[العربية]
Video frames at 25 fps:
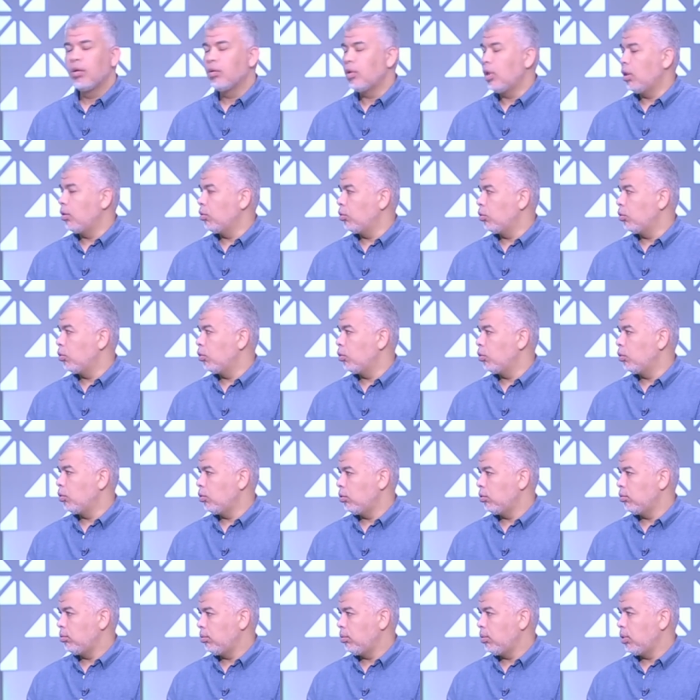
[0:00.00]
لو
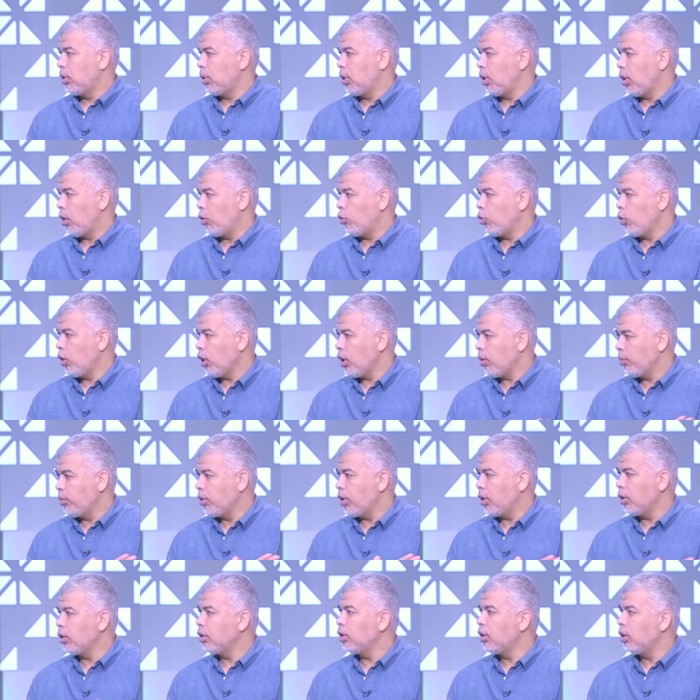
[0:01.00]
يعني احنا
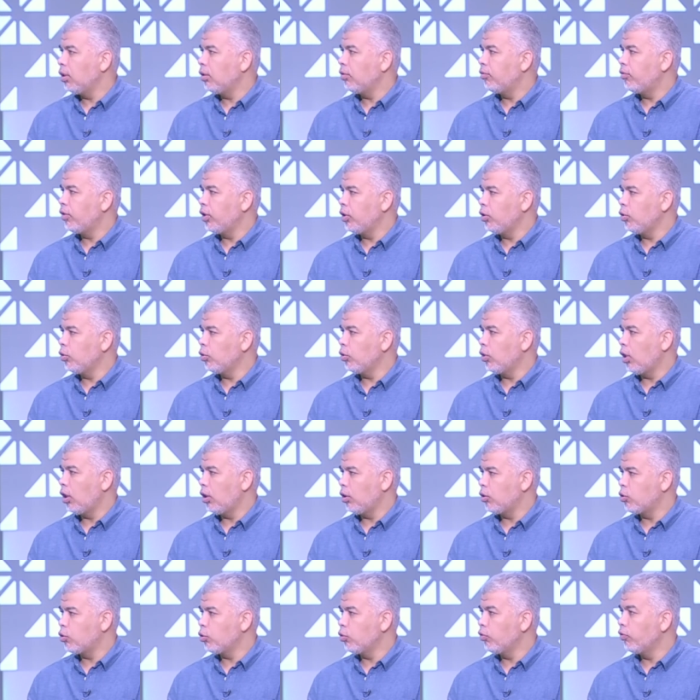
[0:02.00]
بنعرض الفيديو
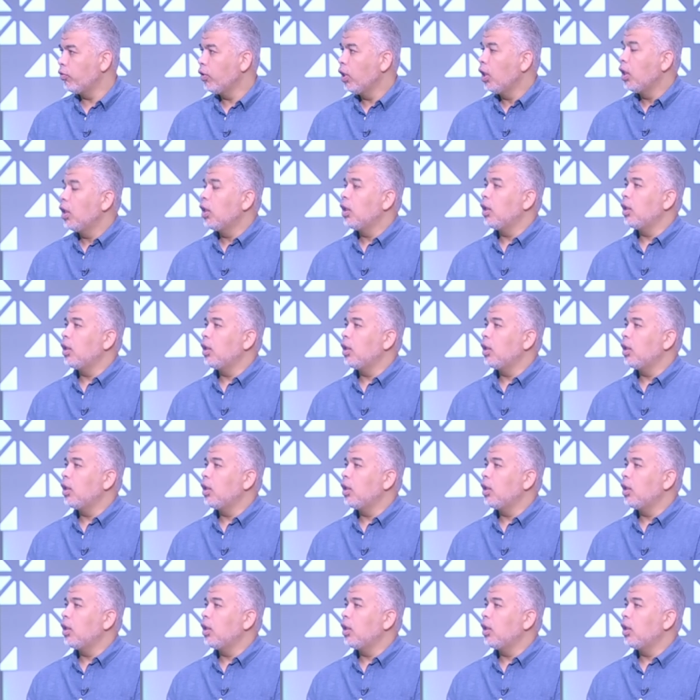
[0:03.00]
هتشوف تمام.